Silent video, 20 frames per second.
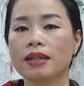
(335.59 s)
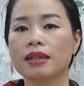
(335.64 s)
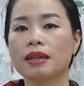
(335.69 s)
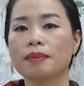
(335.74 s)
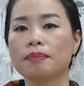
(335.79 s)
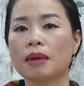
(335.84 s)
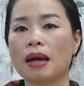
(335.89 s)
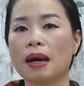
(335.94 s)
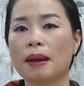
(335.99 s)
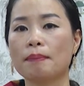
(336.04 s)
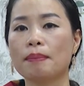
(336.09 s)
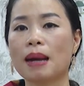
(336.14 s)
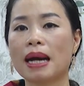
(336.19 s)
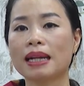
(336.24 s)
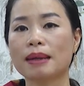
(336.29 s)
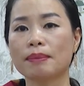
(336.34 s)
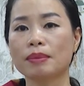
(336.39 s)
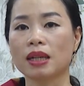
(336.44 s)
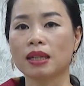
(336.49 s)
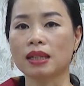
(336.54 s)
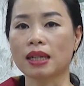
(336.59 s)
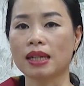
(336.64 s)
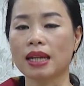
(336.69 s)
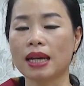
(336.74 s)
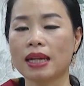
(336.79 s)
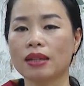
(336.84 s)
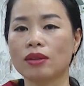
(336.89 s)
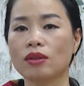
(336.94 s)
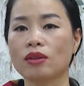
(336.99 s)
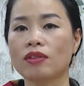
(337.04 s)
Nhưng mà 3 năm gần lại
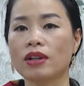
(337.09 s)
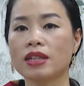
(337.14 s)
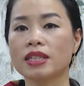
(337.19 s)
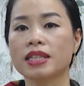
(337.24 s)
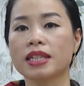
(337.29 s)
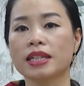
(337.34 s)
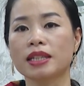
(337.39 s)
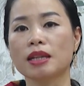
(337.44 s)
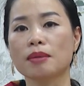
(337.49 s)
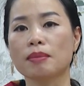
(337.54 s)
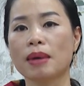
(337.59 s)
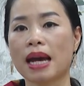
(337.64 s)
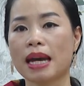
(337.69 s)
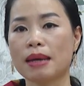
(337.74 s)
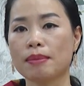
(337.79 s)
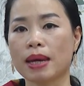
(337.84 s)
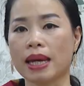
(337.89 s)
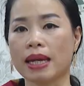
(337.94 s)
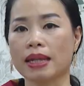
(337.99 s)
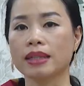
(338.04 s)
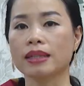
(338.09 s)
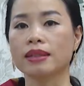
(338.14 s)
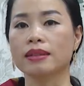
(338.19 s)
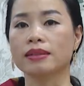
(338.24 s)
đây tôi phát triển thêm 2 mảng